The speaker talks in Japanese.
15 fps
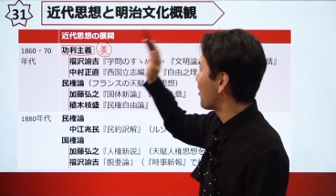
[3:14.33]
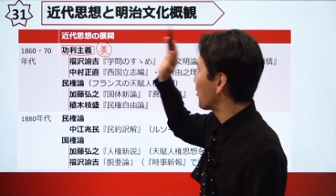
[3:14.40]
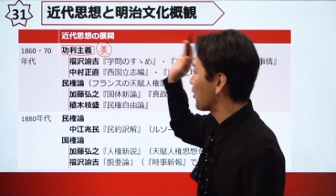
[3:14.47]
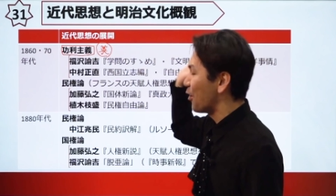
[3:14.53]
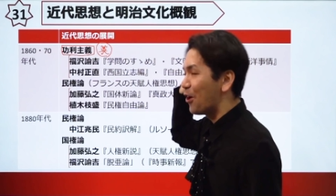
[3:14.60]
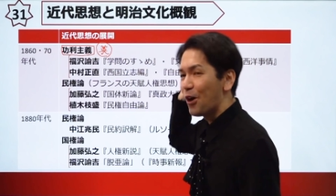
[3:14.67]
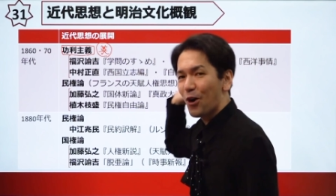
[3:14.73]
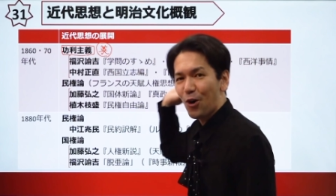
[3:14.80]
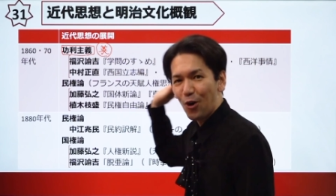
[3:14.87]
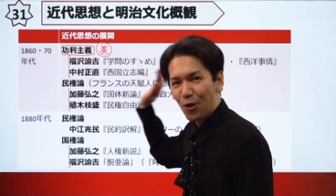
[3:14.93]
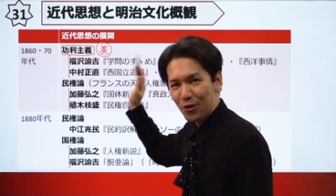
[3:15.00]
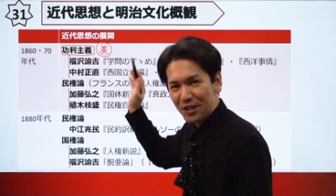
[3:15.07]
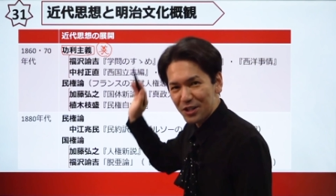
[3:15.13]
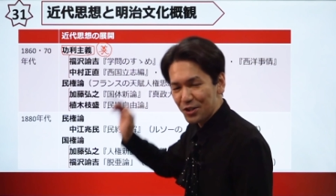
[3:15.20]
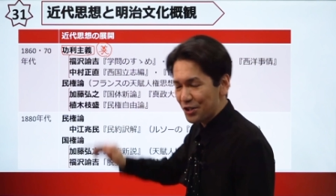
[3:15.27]
この
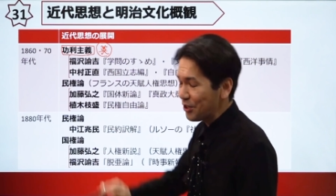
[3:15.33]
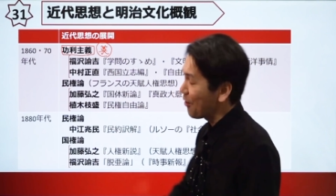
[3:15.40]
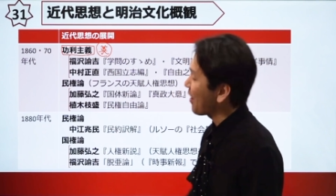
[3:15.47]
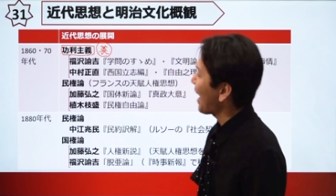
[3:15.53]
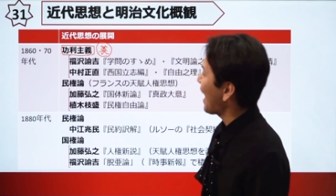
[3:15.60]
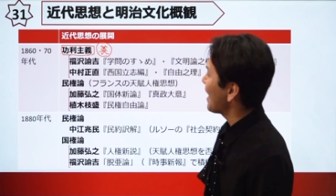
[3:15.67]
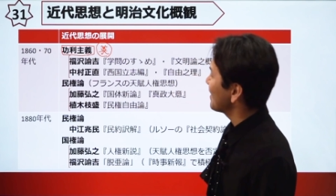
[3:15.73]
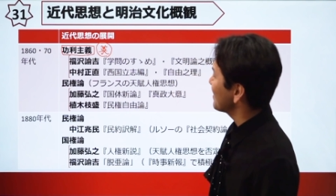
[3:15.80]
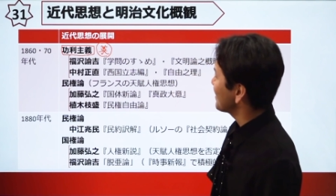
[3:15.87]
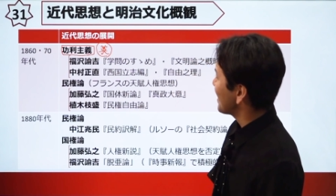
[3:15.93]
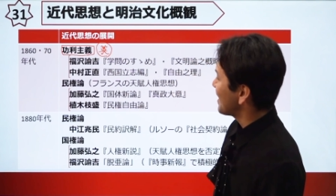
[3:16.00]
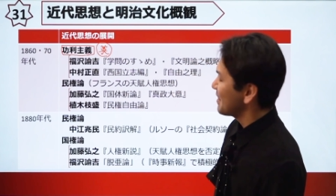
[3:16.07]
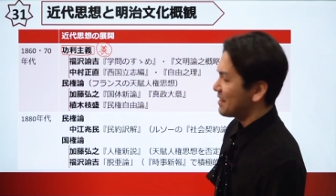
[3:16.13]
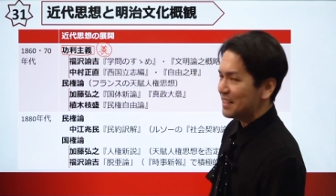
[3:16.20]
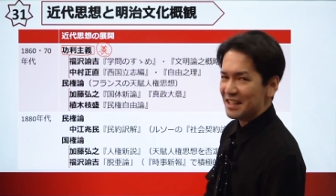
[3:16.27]
功利主義を簡
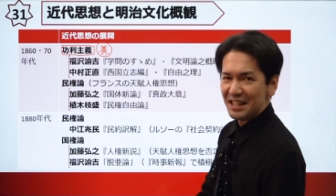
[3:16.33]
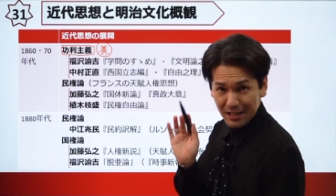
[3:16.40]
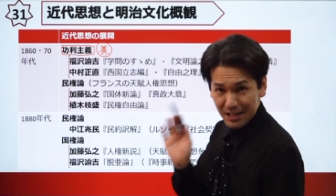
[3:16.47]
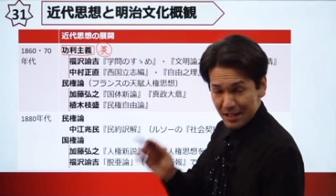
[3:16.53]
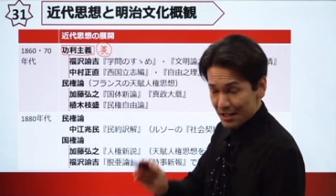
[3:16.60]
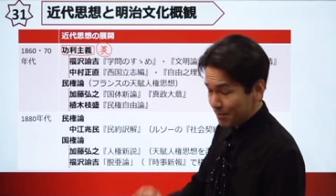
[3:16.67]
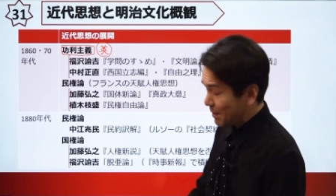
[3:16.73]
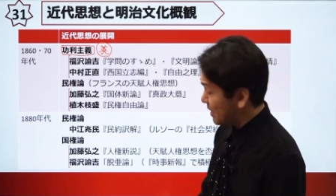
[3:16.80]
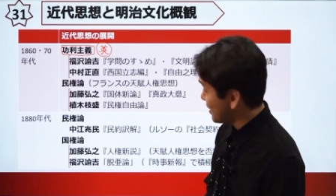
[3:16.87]
単に説明